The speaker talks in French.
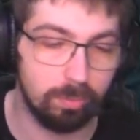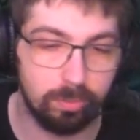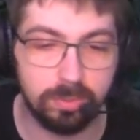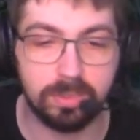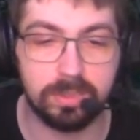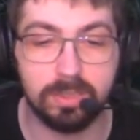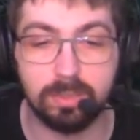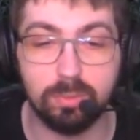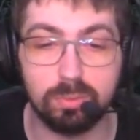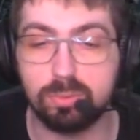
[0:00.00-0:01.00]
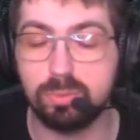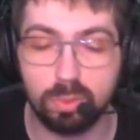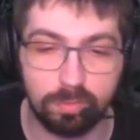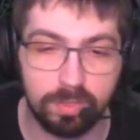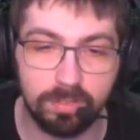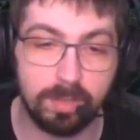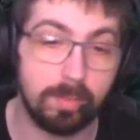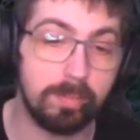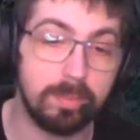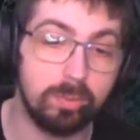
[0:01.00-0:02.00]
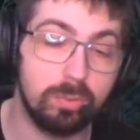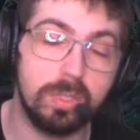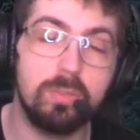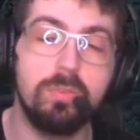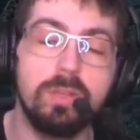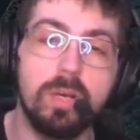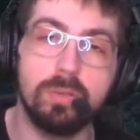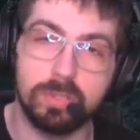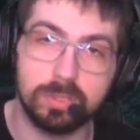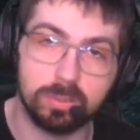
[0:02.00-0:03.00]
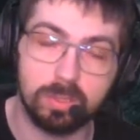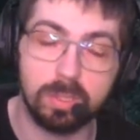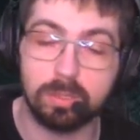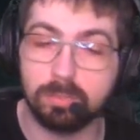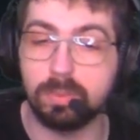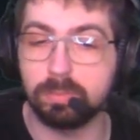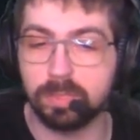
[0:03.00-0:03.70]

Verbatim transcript: Le but ici, c'est de survivre, mais en même temps de découvrir une histoire comme dans